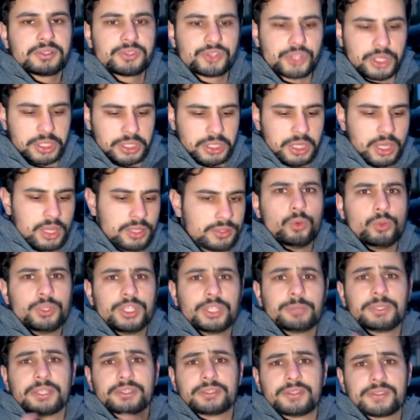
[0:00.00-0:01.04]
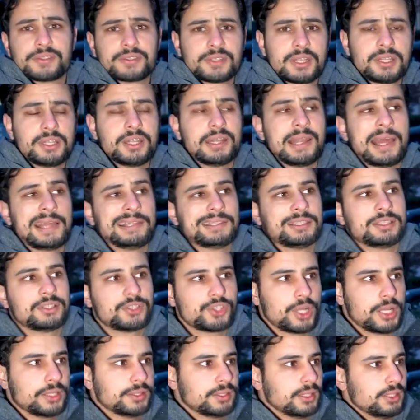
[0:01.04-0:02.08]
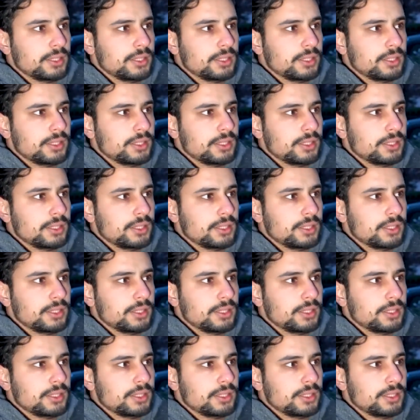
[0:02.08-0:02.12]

جكات ونيك بدك تستنى لحتى تشحن